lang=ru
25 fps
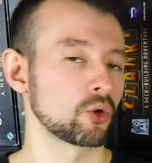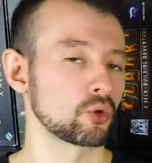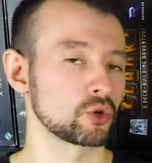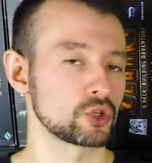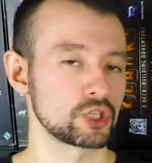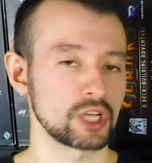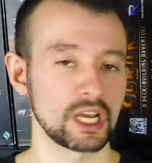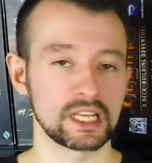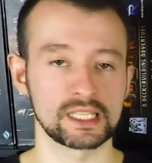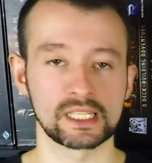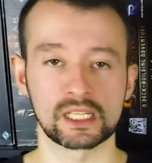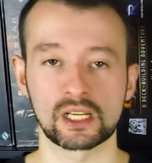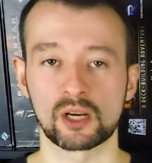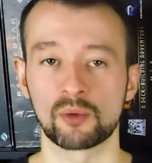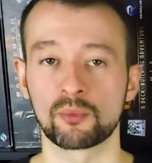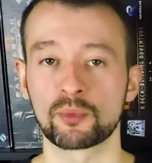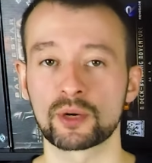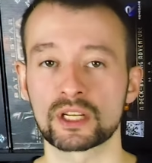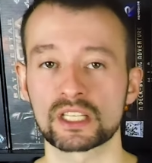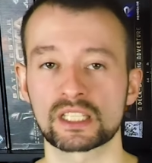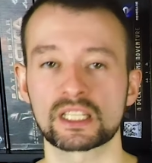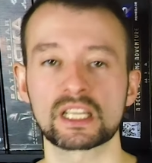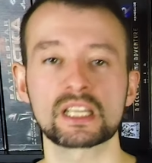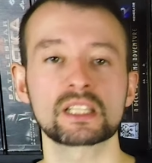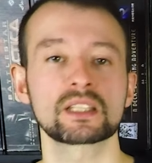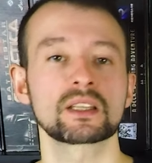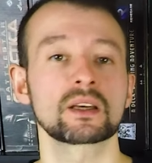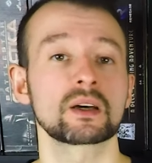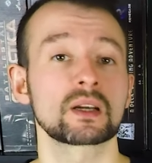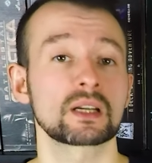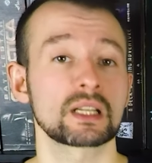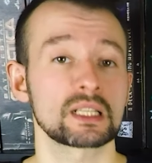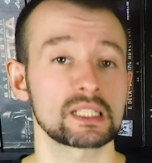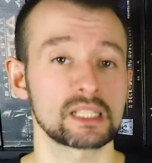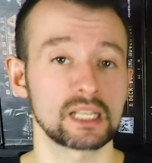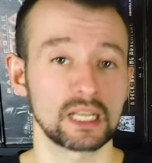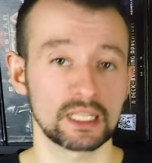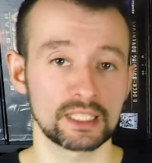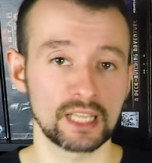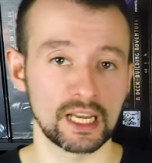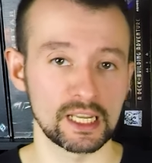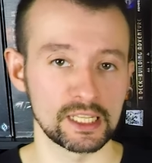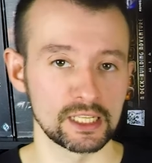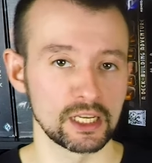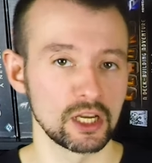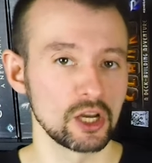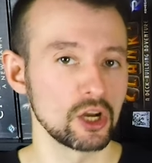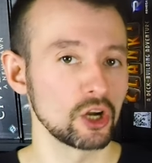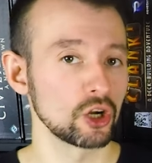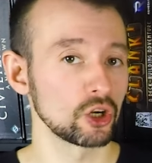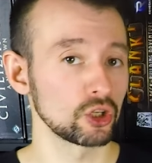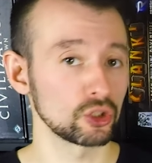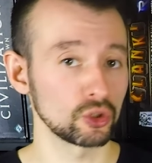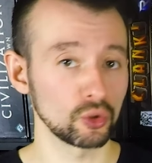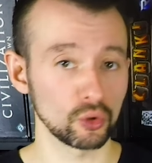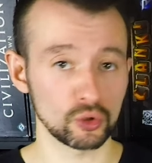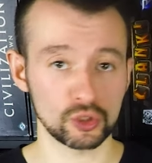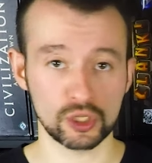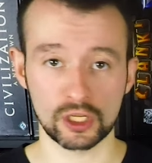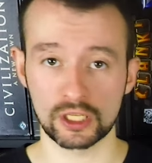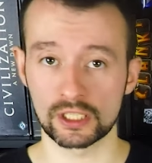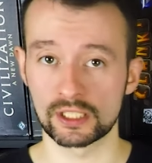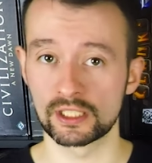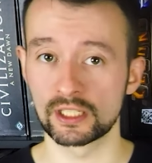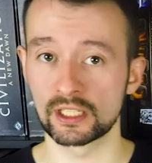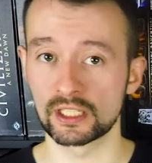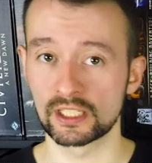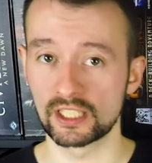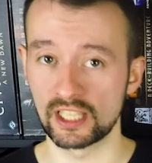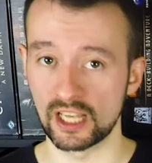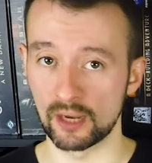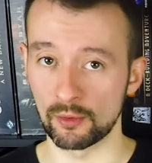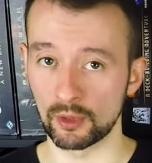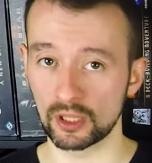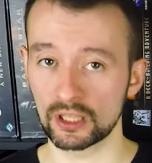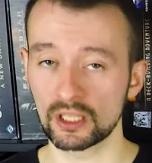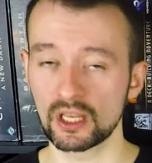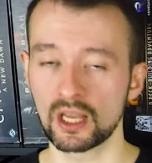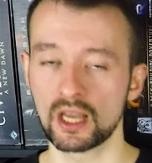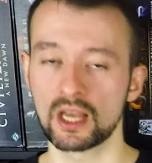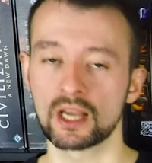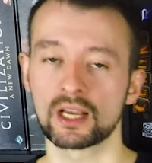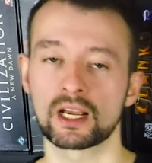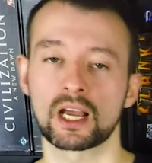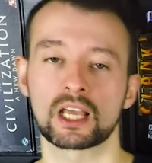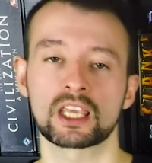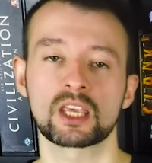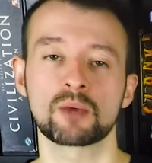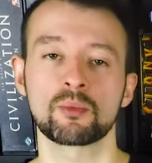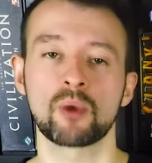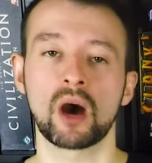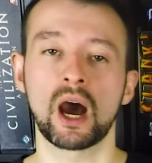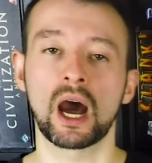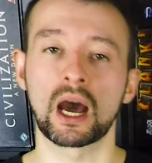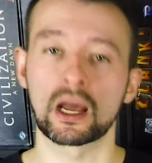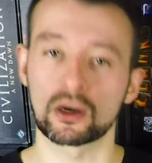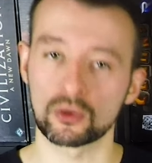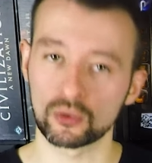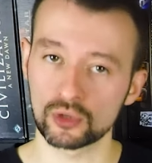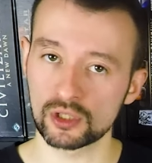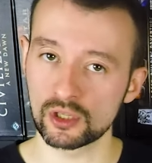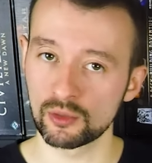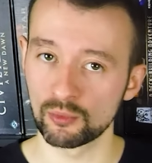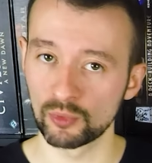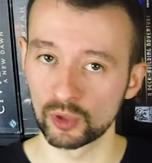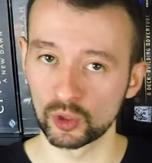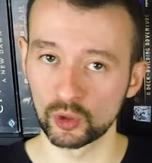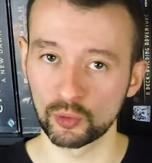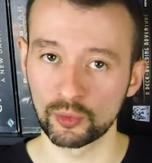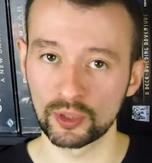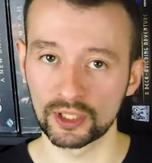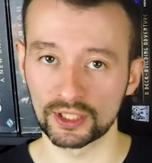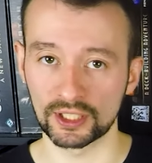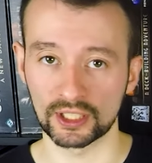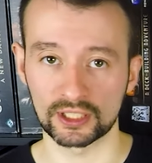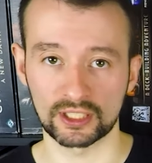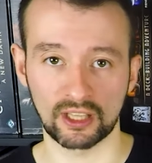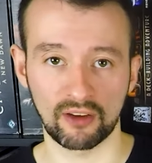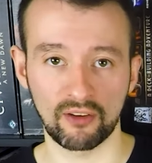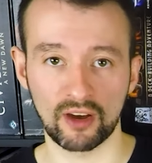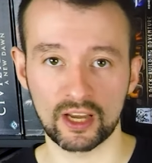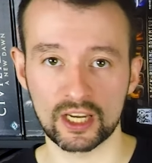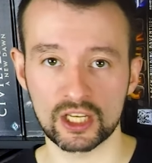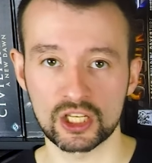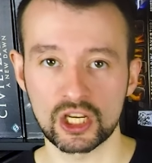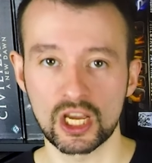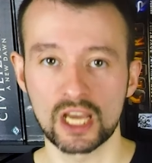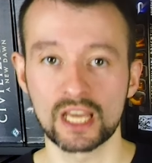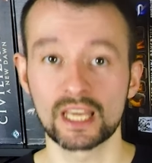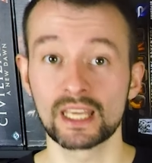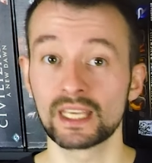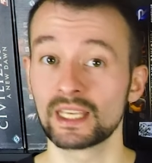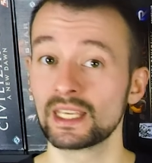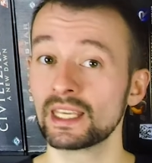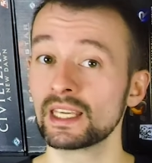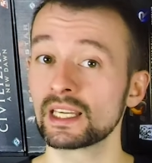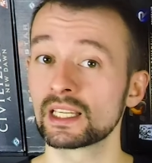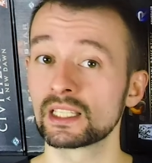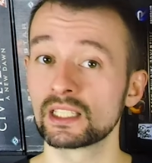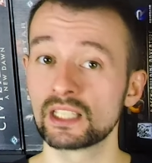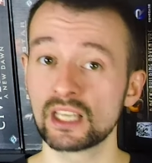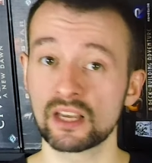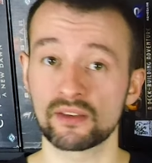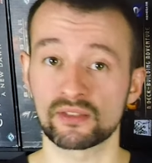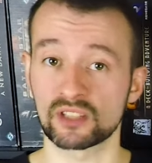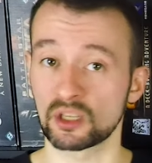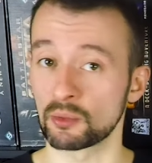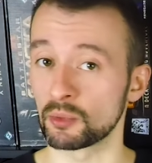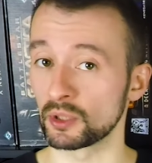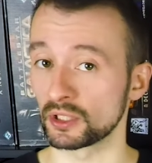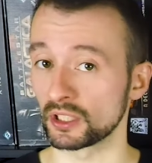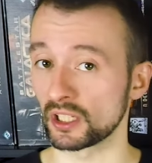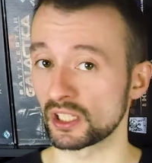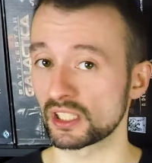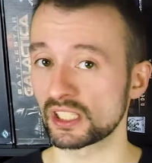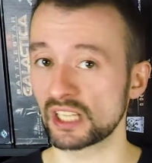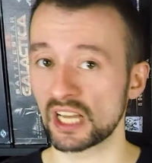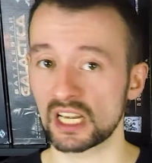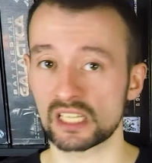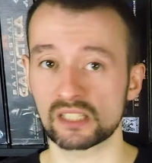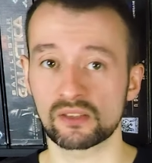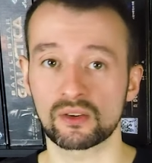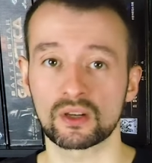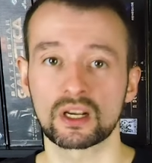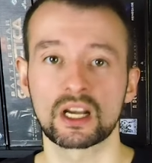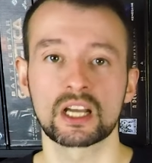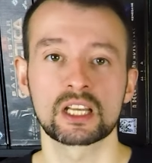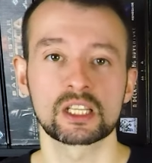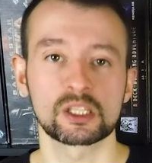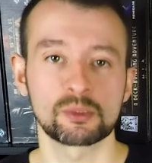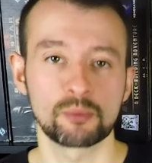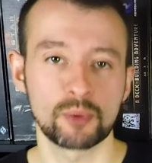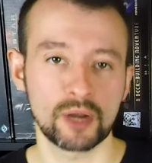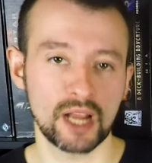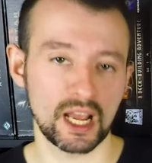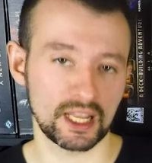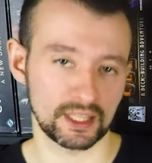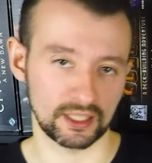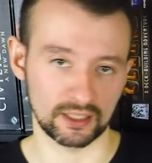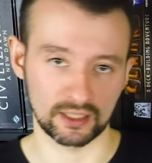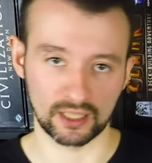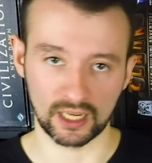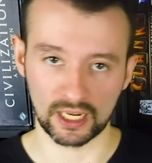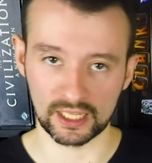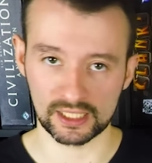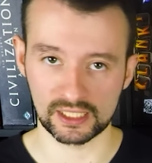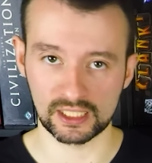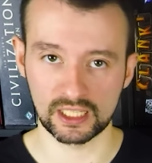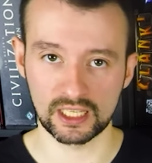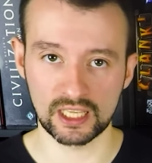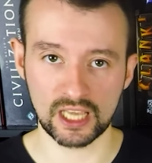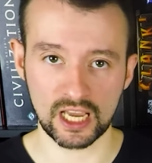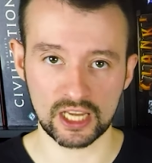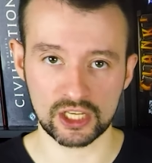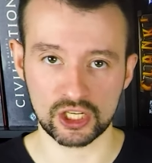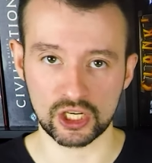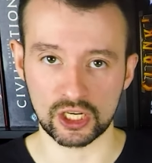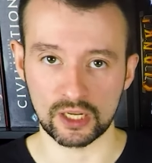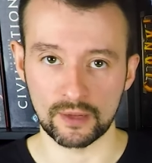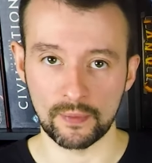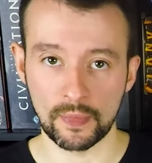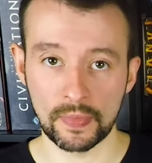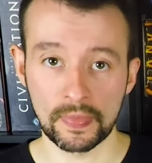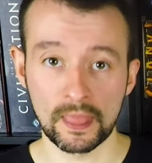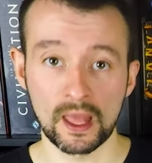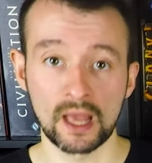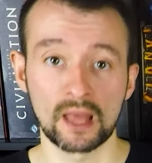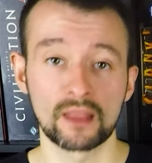Участникам предстоит разгадать, кто же из них демон, каким орудием был убит их товарищ и где в забытых царствах спрятан адский ящик.